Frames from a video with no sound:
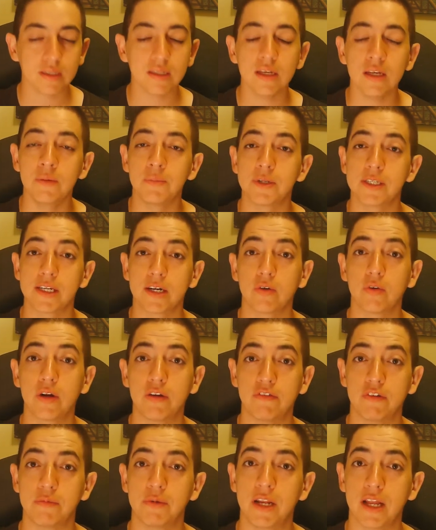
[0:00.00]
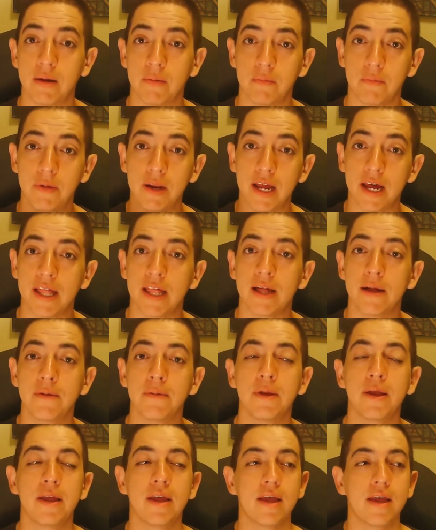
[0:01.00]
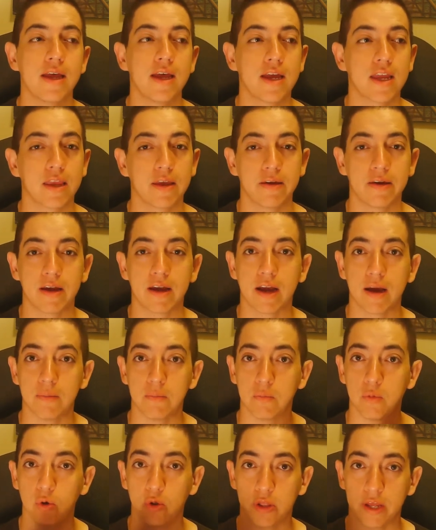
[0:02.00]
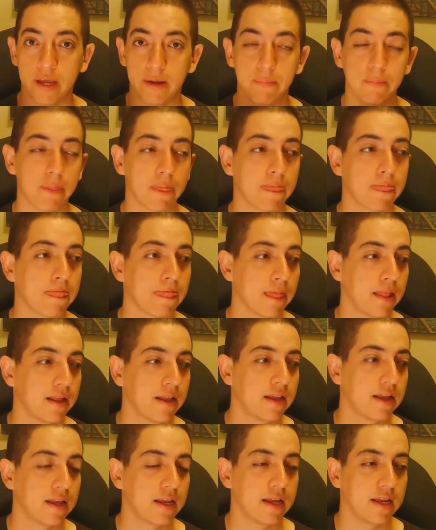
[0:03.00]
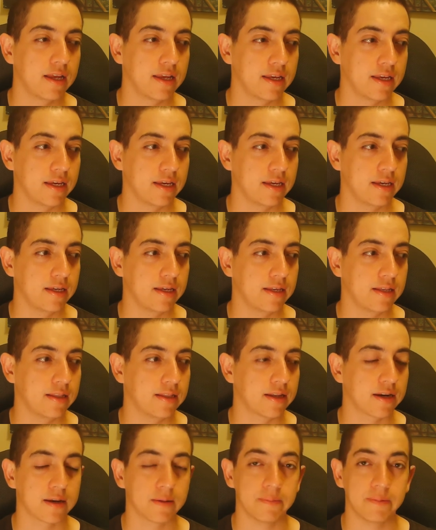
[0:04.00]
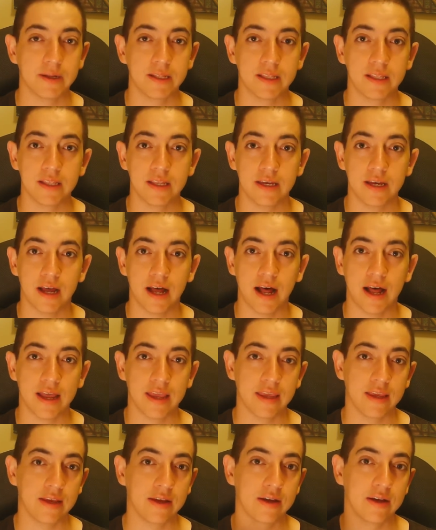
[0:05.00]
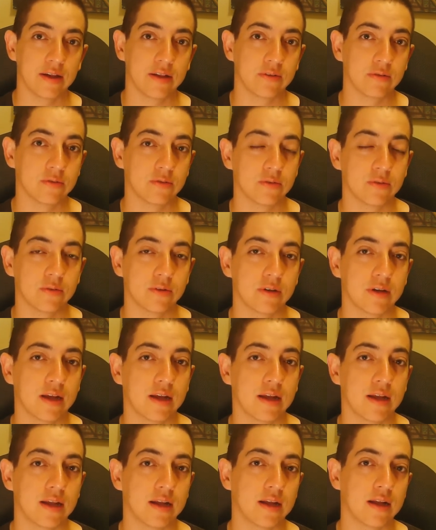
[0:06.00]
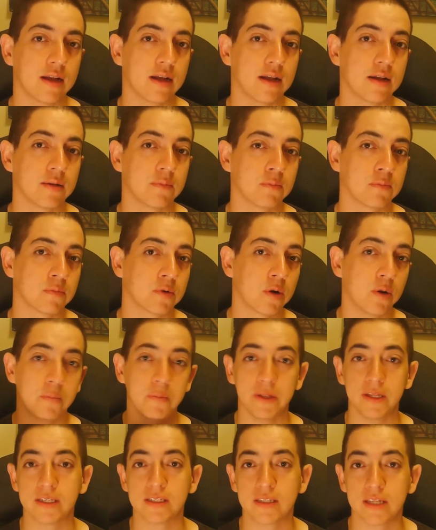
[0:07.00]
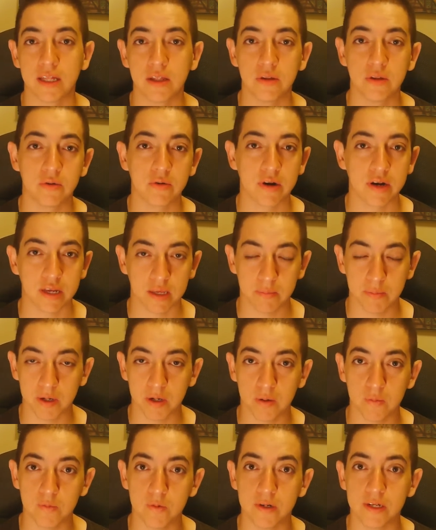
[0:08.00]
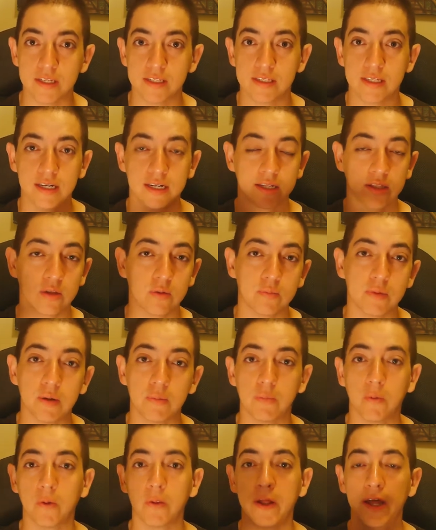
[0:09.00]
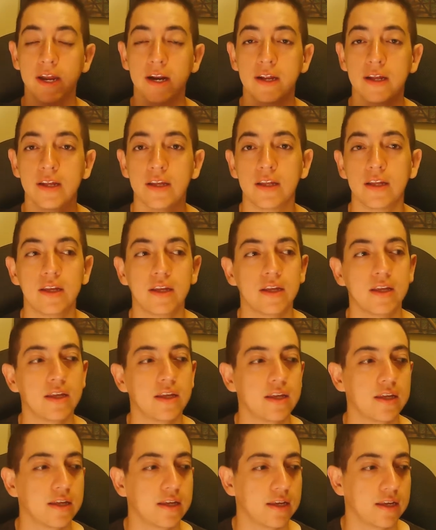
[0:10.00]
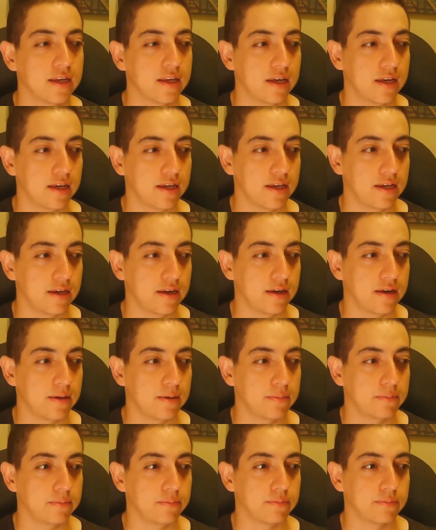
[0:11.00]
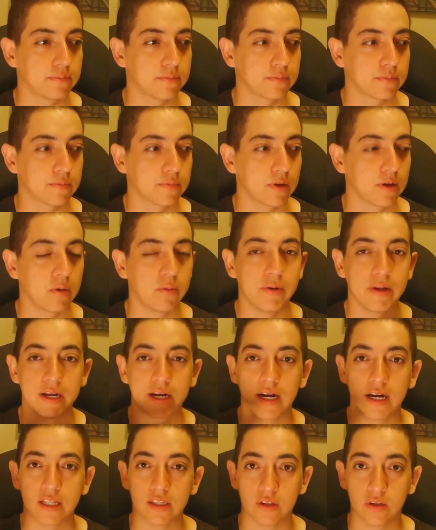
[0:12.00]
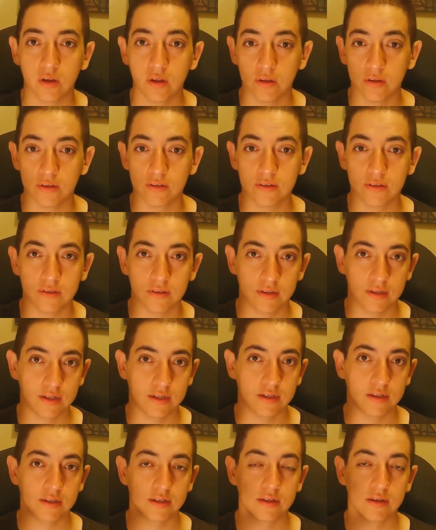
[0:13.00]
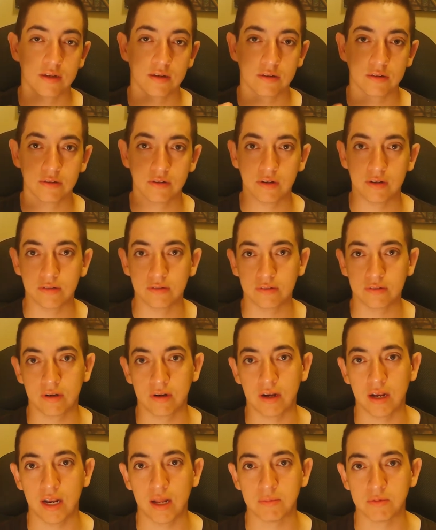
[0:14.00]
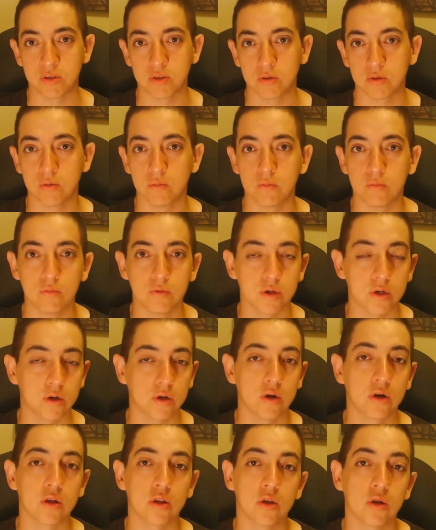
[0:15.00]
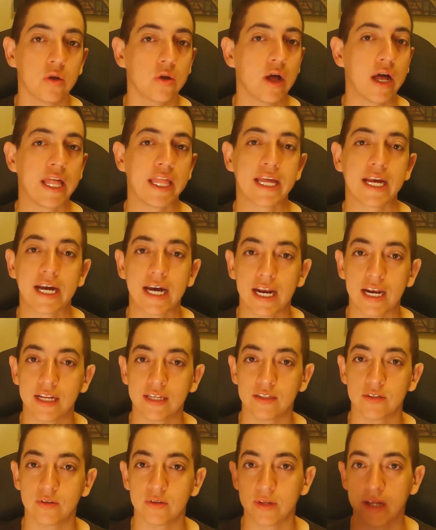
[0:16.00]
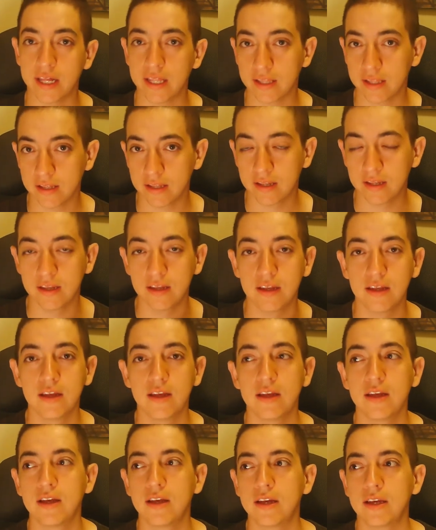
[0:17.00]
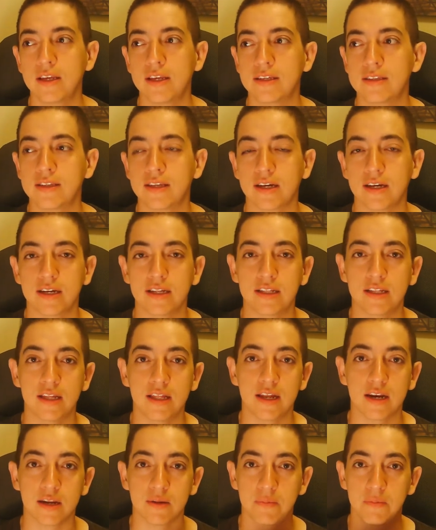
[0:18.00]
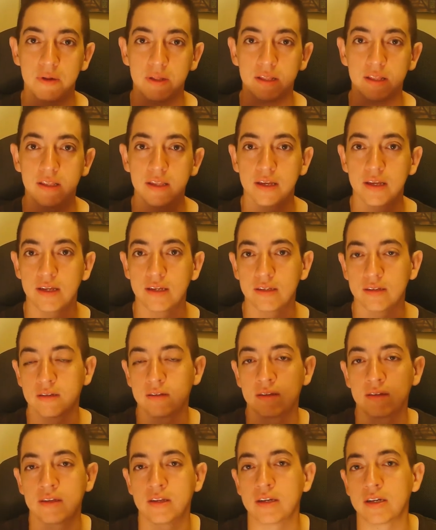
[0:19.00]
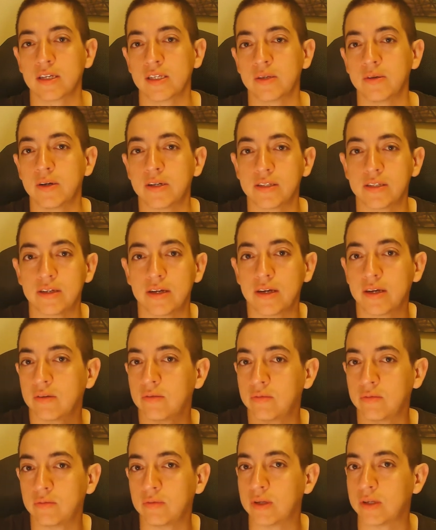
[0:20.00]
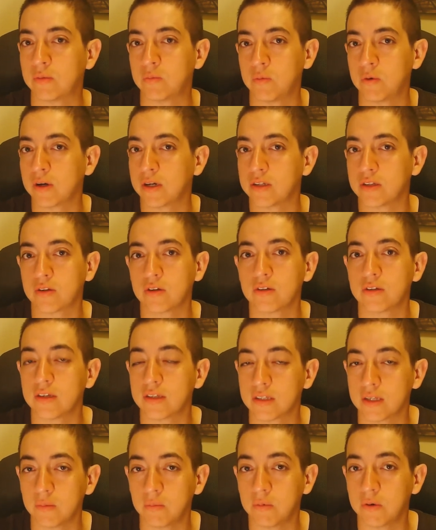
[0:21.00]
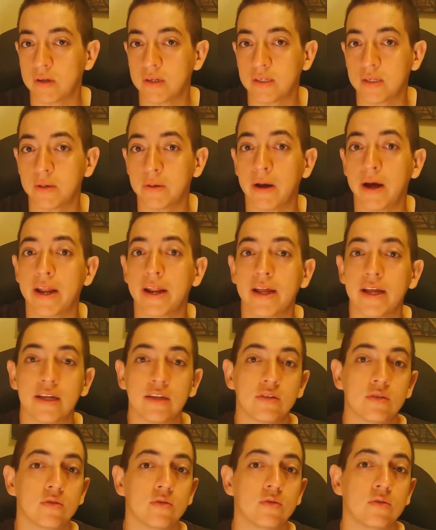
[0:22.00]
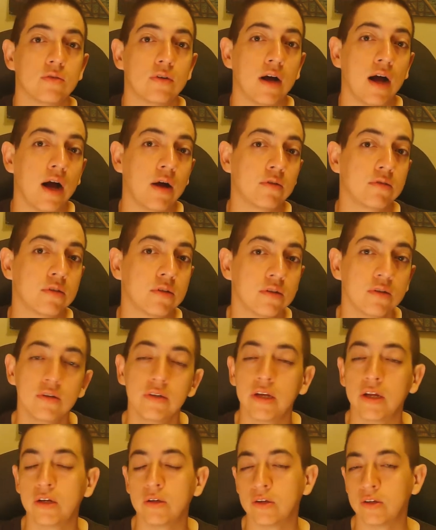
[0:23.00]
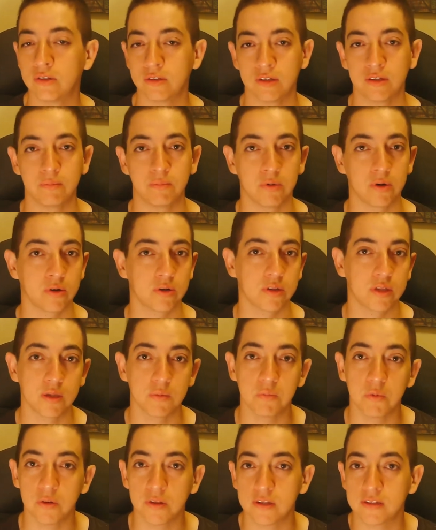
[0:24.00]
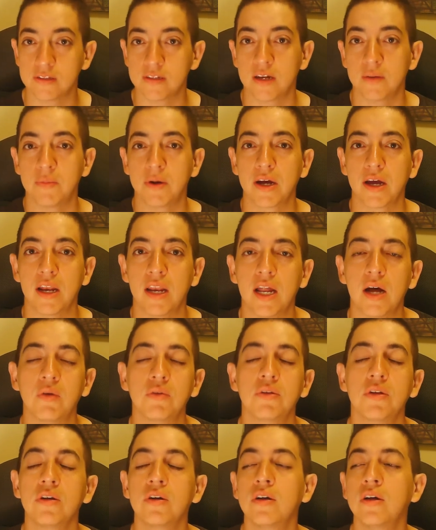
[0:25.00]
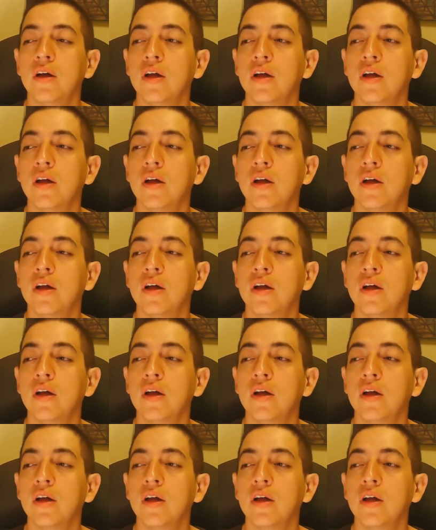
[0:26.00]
empieza con una familia ampliada que vive en Cambodia y de repente hay una golpe de estado de un régimen comunista que toma el poder, eh, obligan a todos en, un lapso muy corto a dejar la ciudad y esta gente de repente tiene que llevarse unas pocas cosas que puede llevar en su auto y al, poco tiempo desarman el auto